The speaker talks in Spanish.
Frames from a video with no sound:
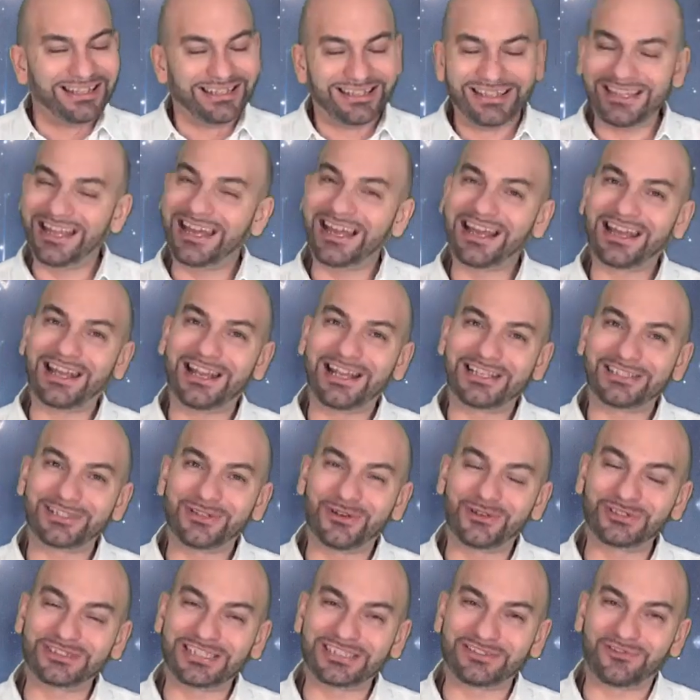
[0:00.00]
Deja que las
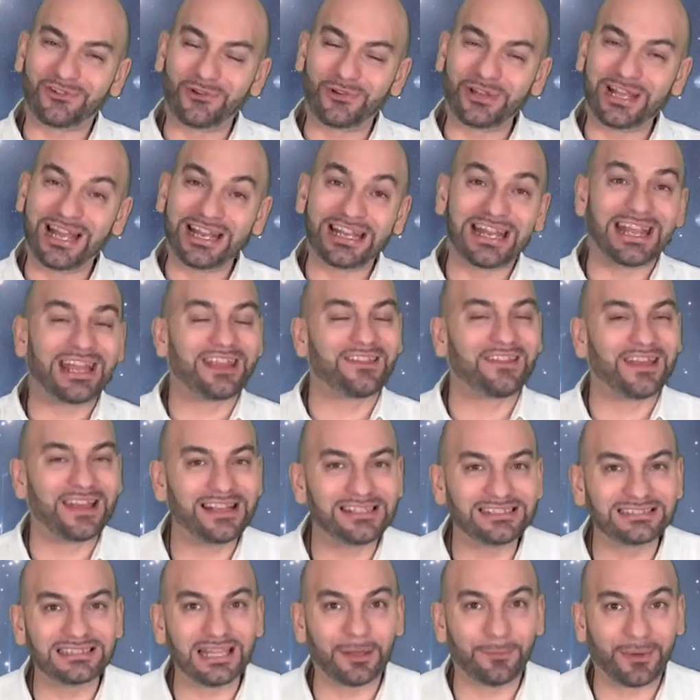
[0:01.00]
cosas fluyan y de
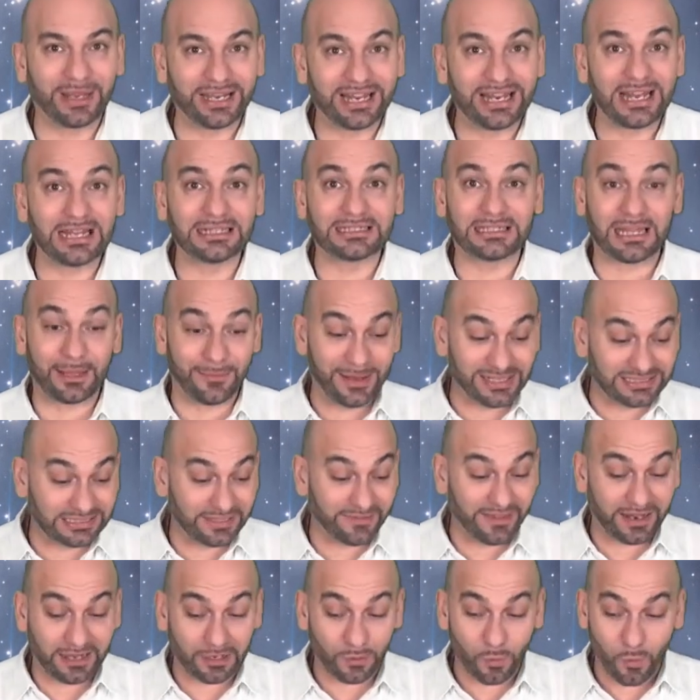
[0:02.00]
esta manera te vas a
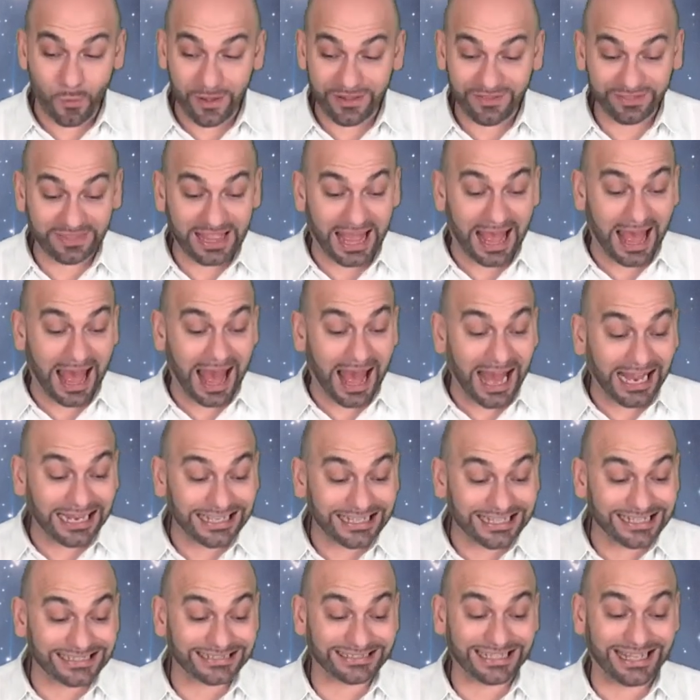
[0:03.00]
dar cuenta,
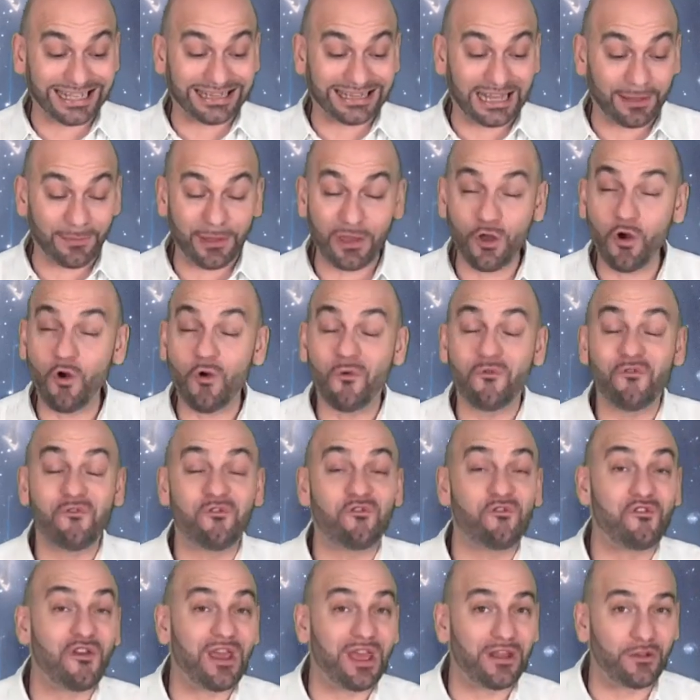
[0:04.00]
Aries, que te veo
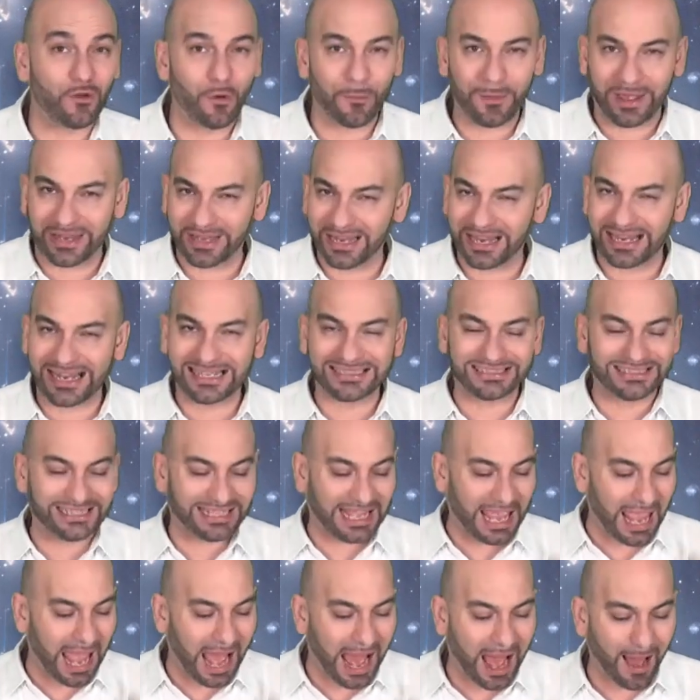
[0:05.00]
fenomenal. Así
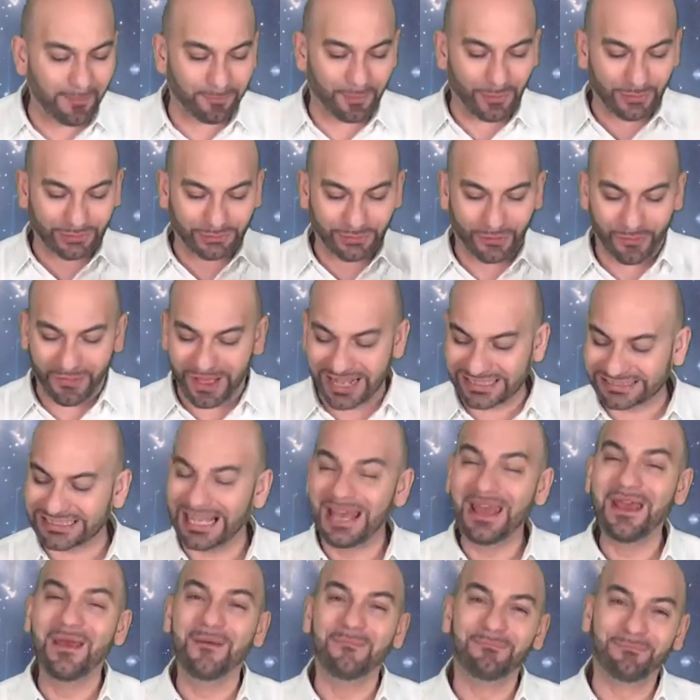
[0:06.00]
que a por todas.
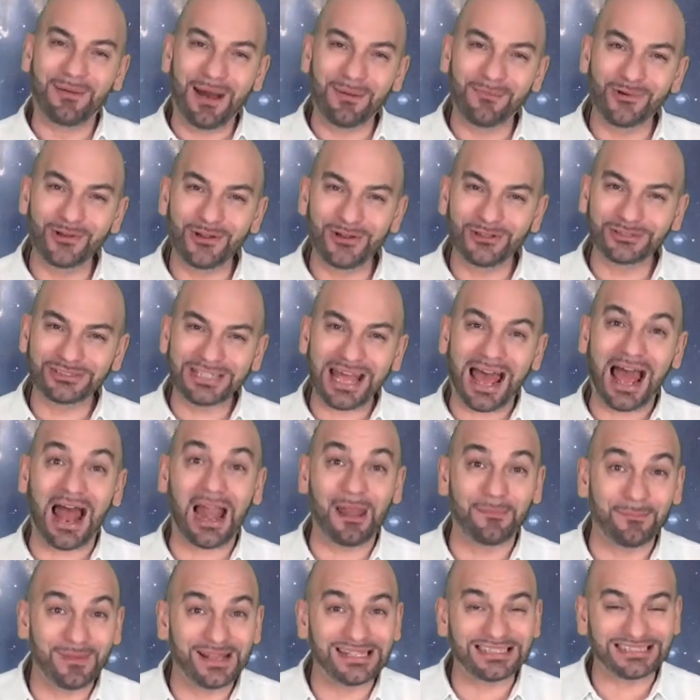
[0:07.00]
Vámonos
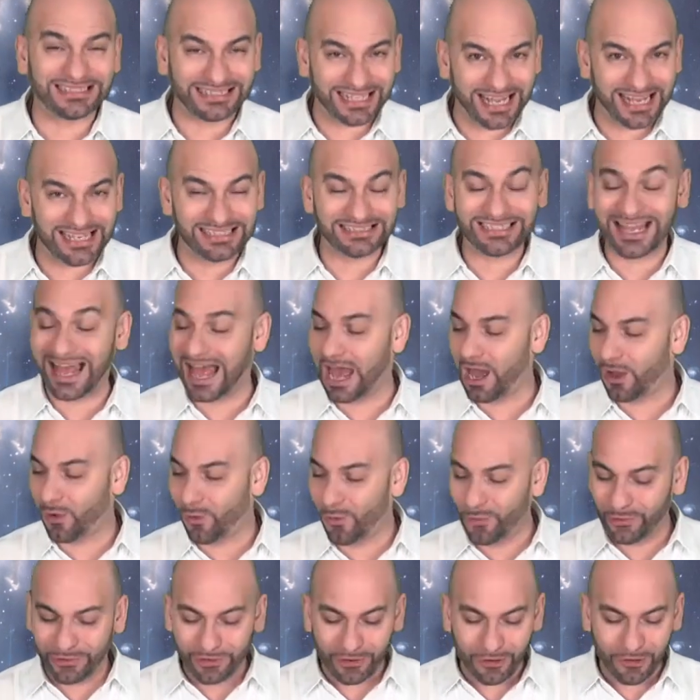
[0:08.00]
al mes 6, a
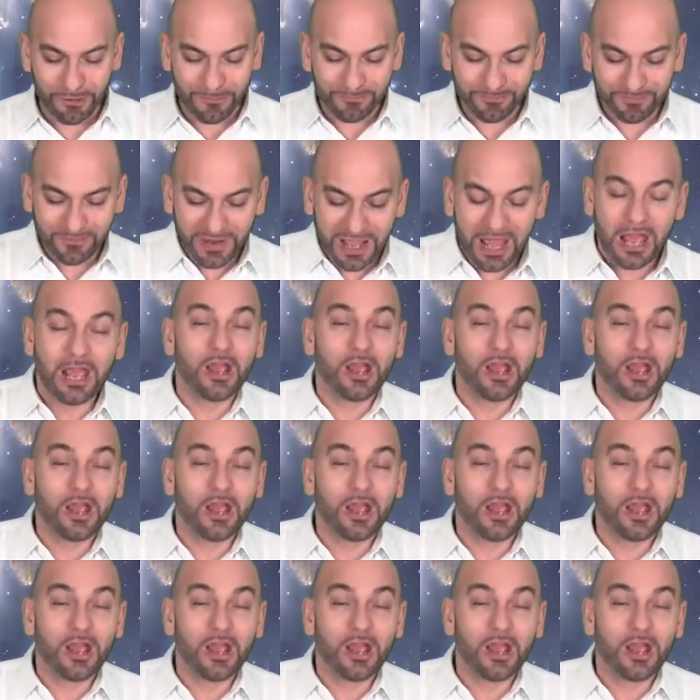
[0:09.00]
junio.